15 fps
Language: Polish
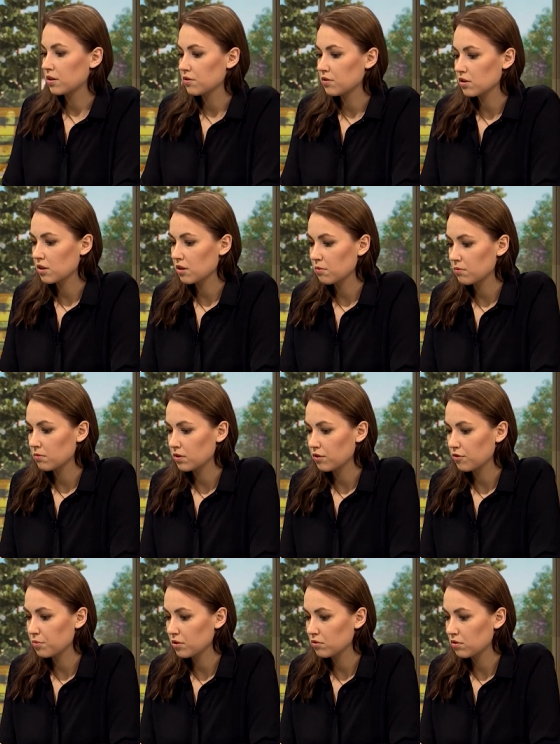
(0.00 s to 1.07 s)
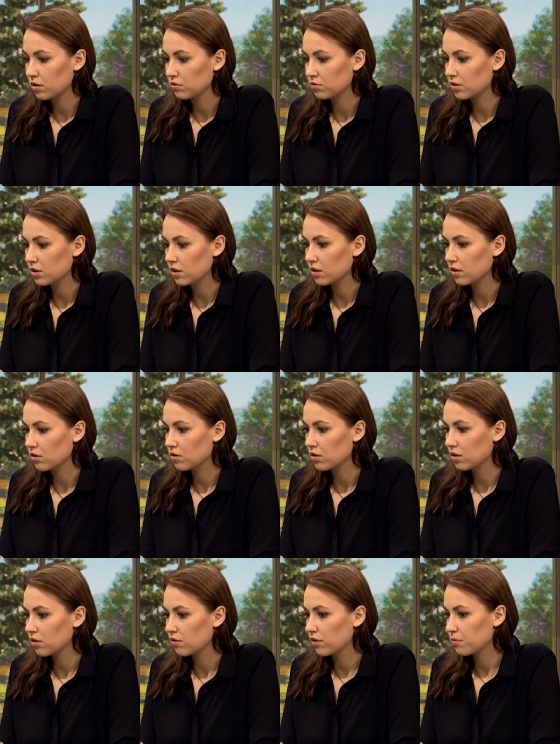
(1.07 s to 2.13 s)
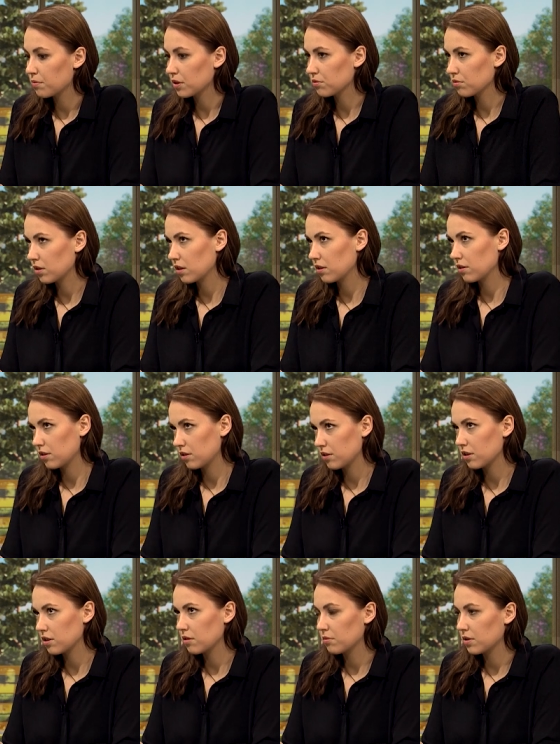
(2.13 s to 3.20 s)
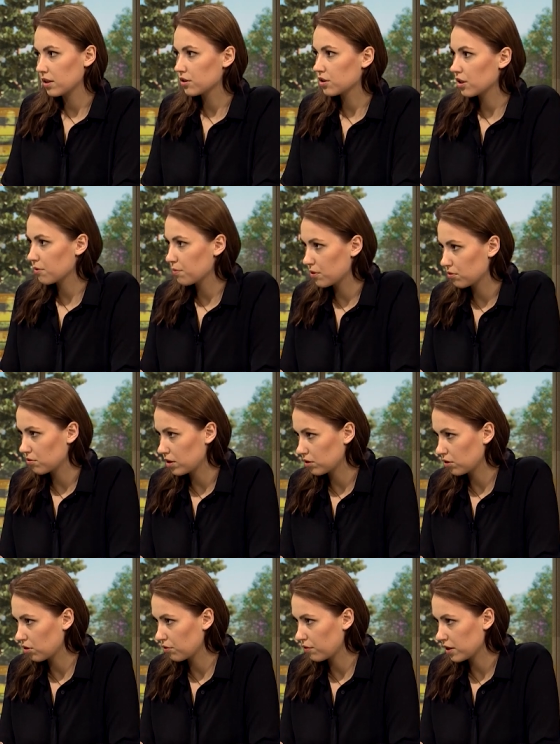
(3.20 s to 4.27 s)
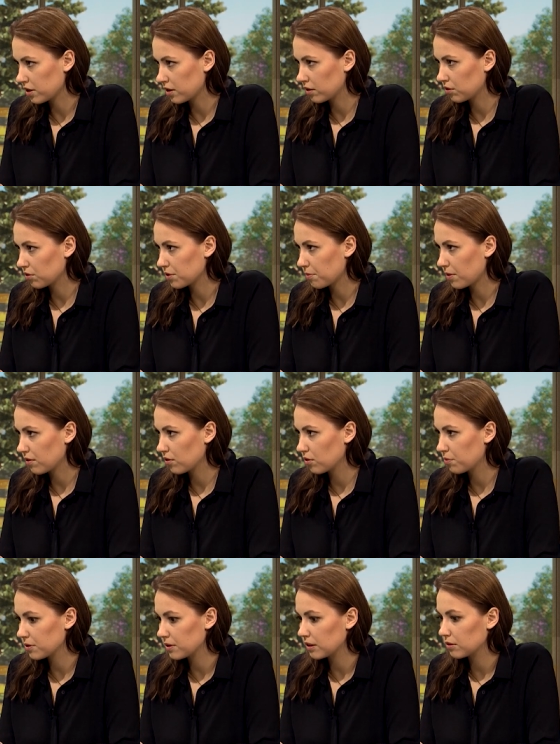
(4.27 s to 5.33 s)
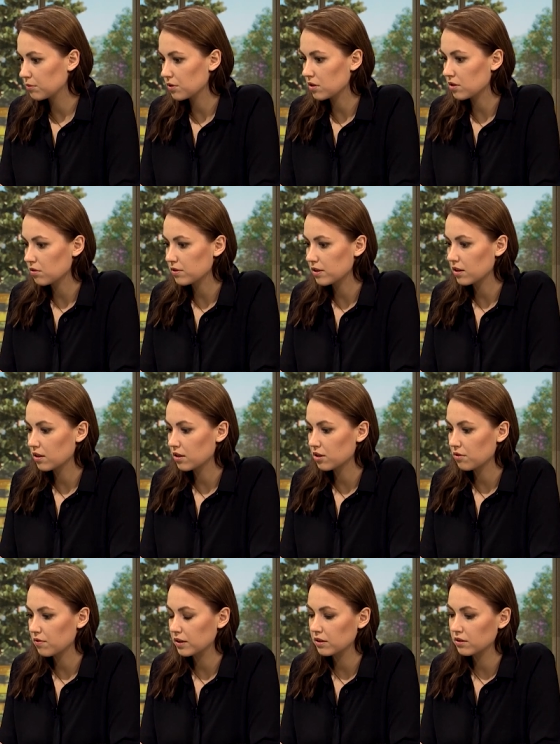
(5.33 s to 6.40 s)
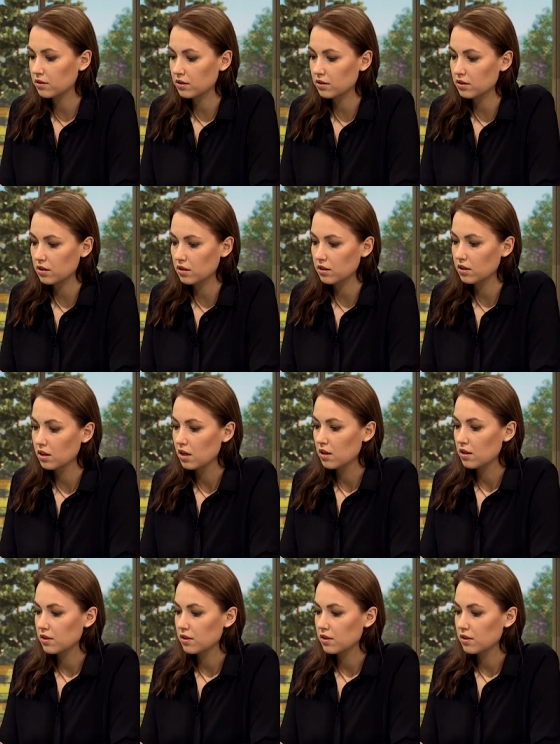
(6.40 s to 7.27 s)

przede wszystkim w prokuraturze okręgowej pracuje, jeśli się nie mylę, trzech prokuratorów aż nad tą sprawą. Poza tym został zaangażowany też e,